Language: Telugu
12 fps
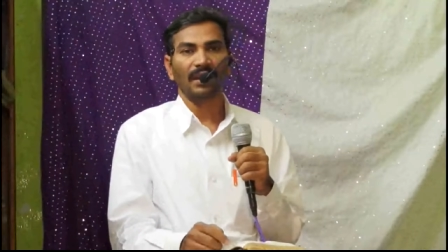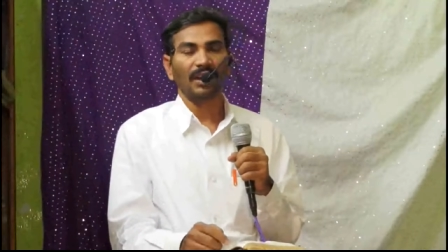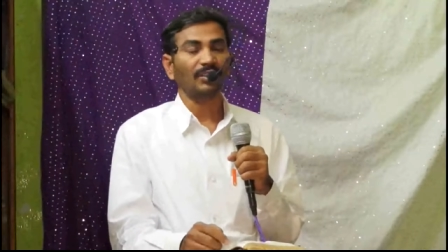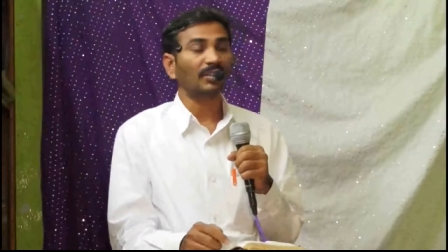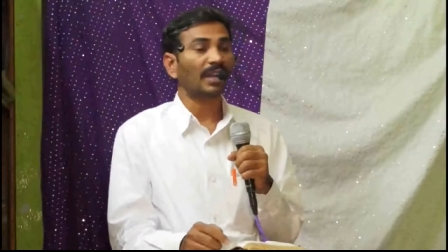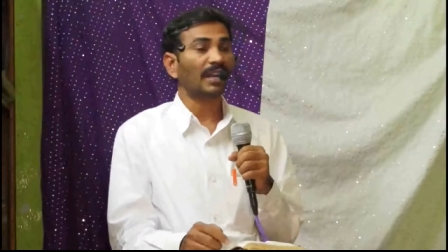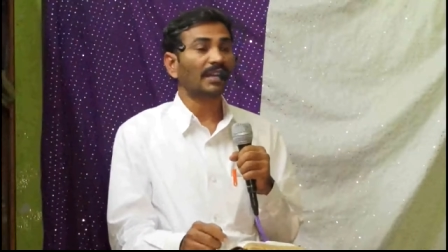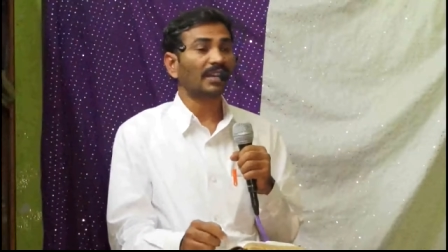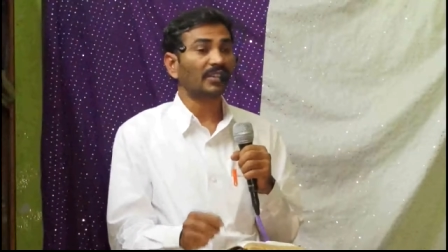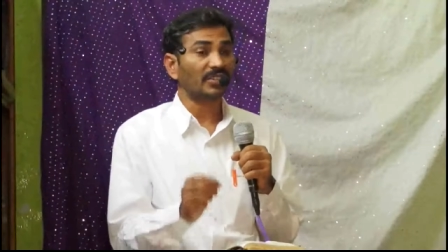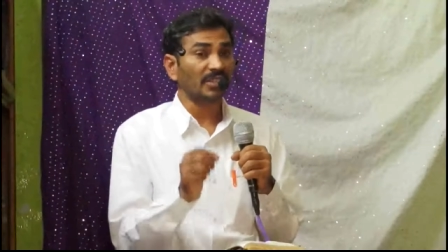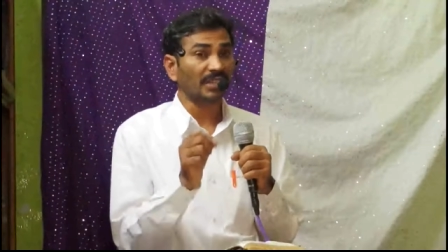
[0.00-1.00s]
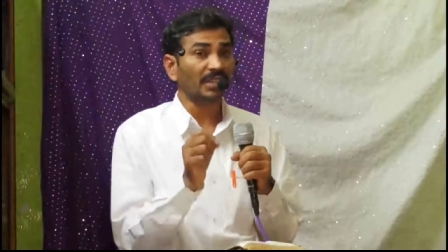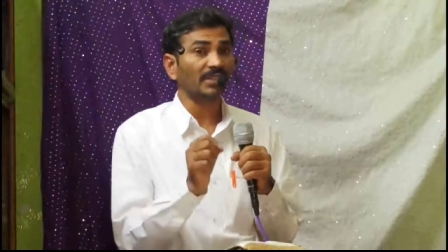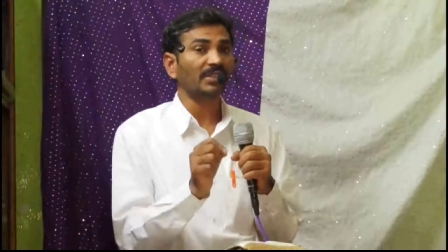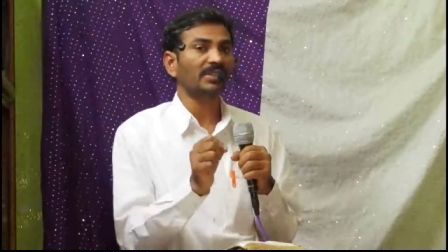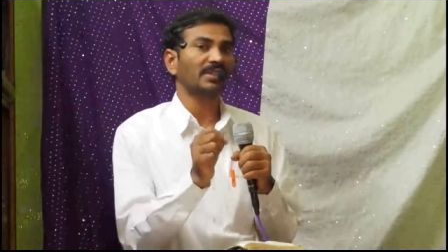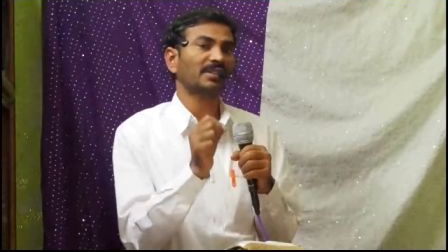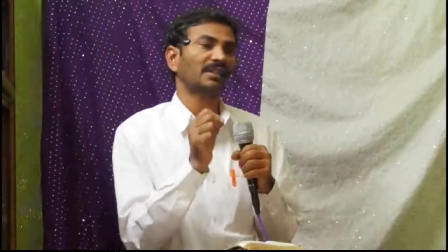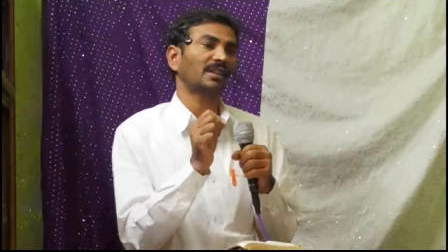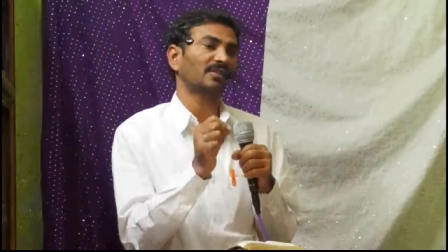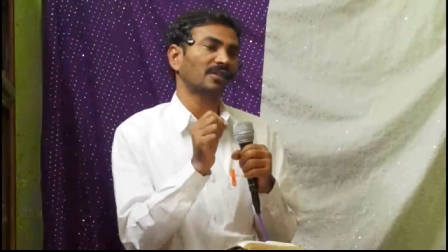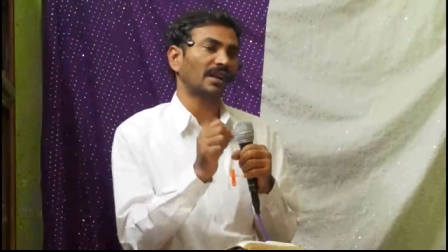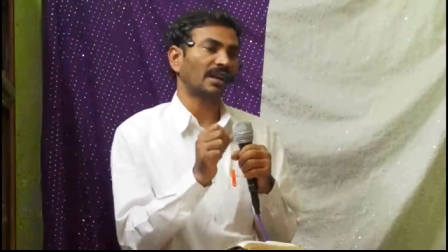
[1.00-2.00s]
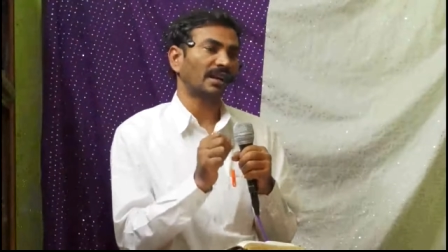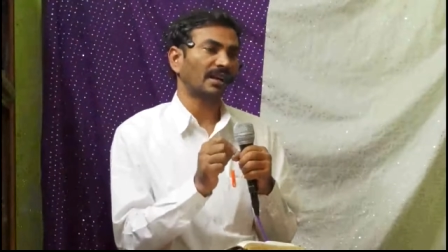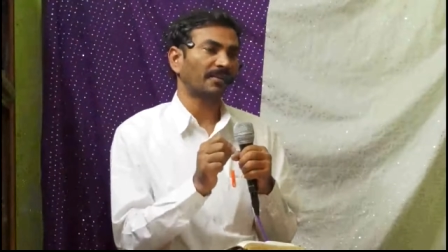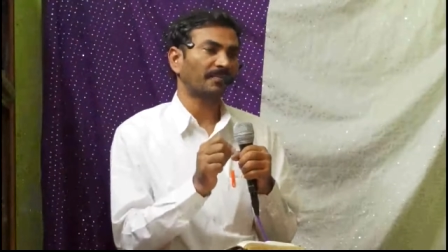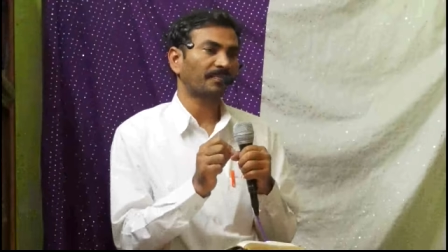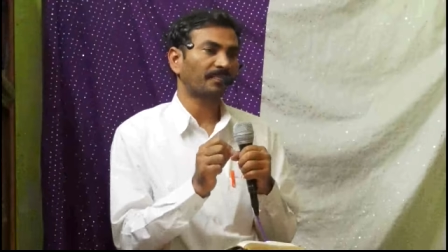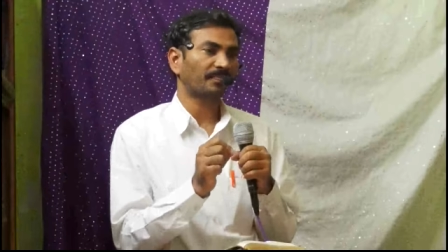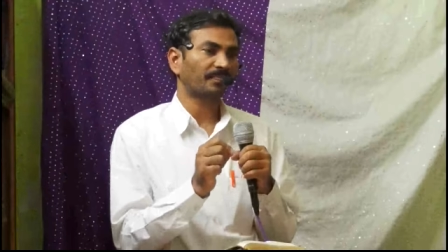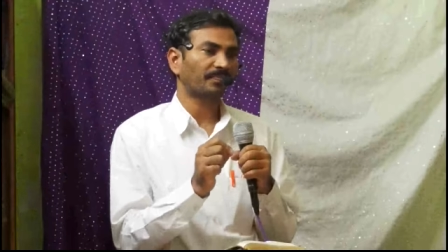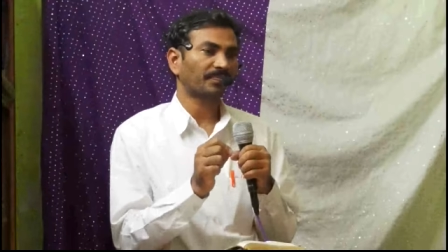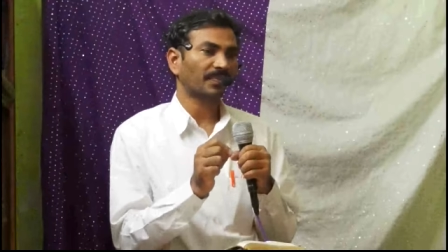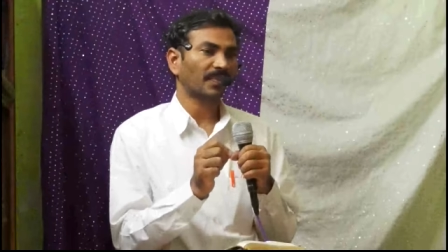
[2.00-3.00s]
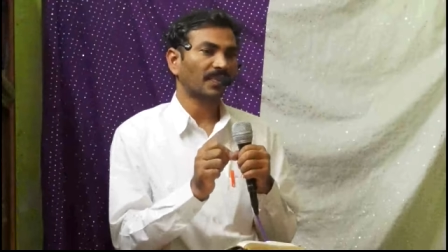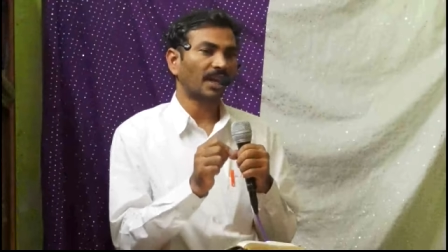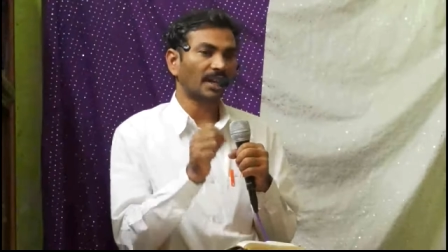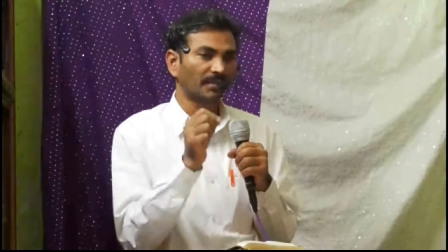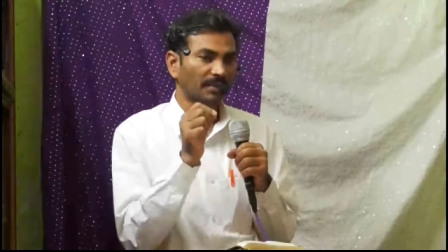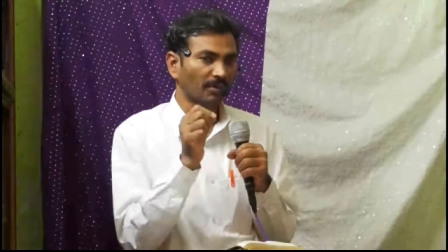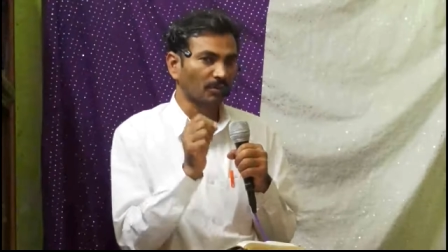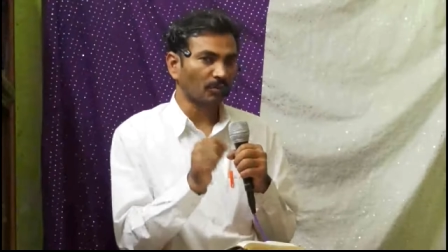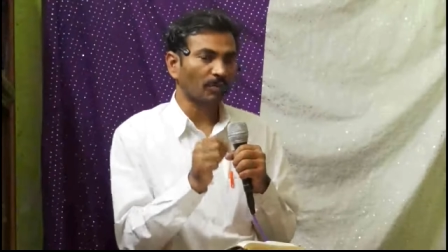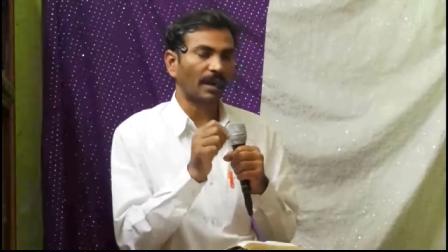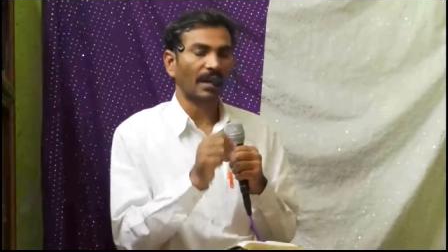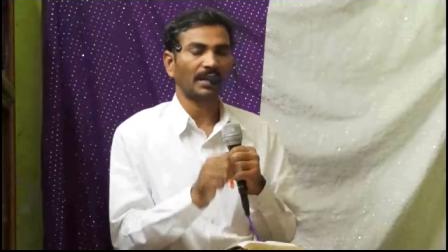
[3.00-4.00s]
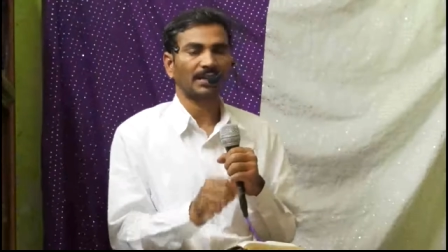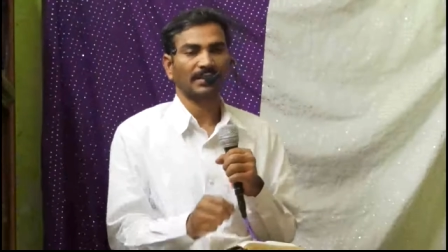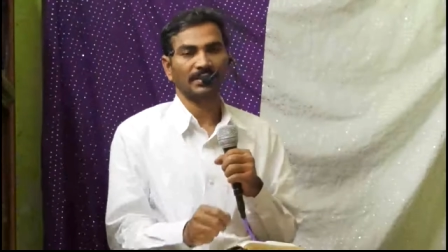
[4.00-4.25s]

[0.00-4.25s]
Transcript: అందుకు ఆయన ఖచ్చితంగా శిక్షిస్తానంటున్నాడు ఆయన దానికి మనం లోబడాలి